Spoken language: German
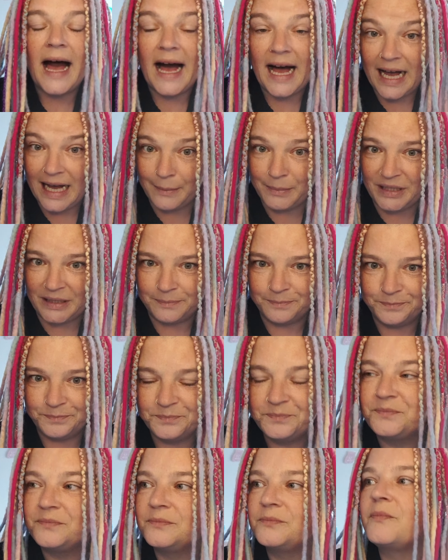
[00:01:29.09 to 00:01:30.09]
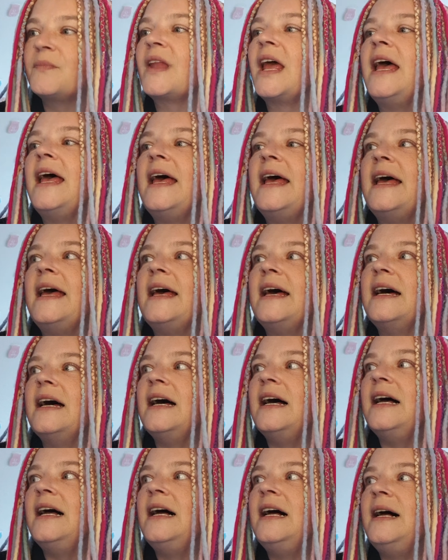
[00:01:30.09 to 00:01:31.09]
Aber
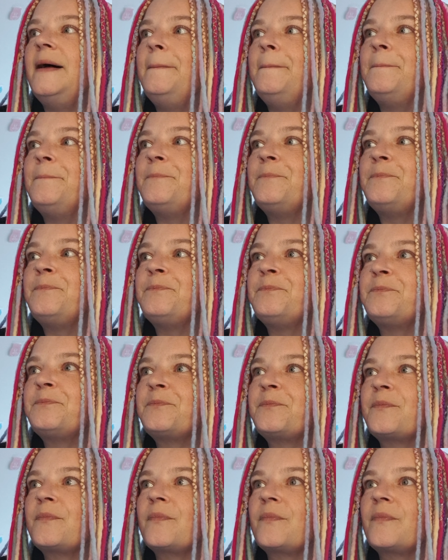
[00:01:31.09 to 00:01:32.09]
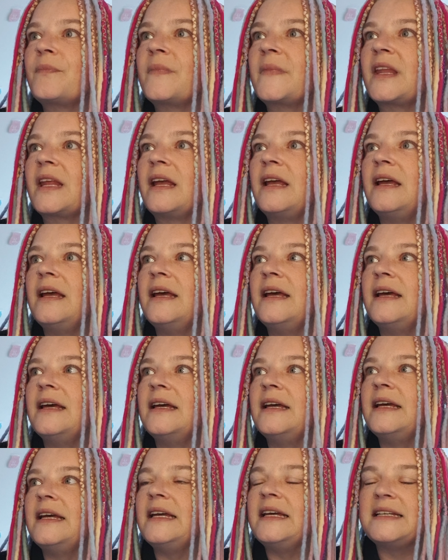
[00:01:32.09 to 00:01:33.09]
ähm,
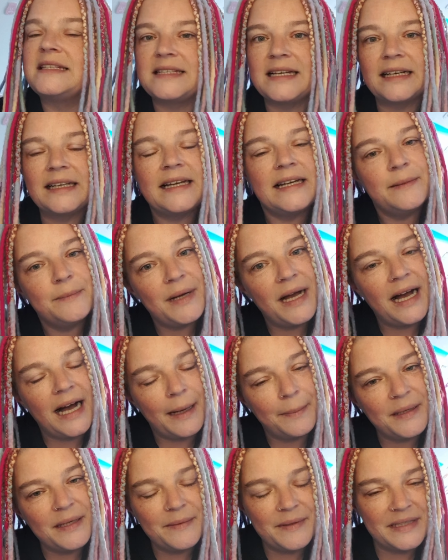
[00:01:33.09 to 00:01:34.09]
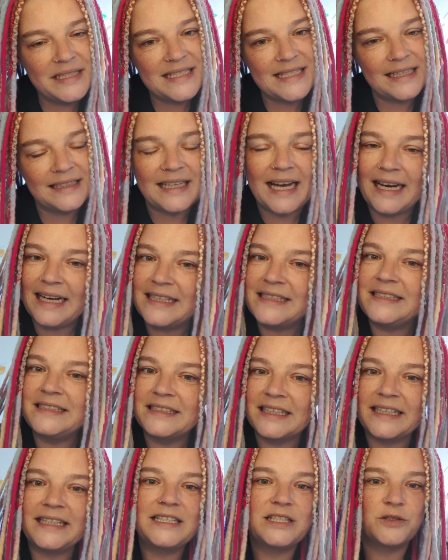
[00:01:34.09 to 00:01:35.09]
ich sage ja immer, habe ja immer gesagt, Aladdin
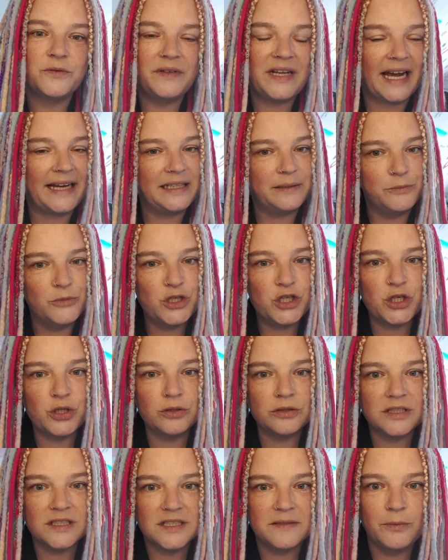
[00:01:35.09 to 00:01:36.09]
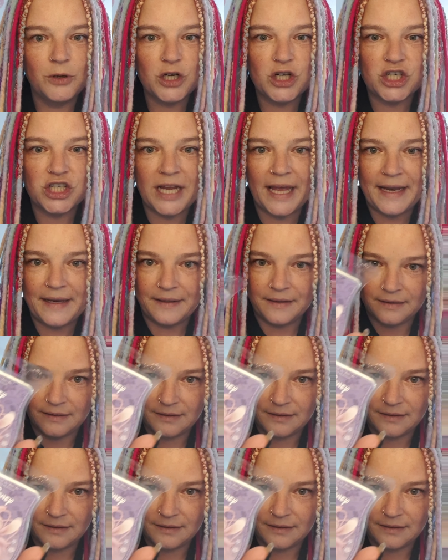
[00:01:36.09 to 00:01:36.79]
riecht so wie eine Mischung zwischen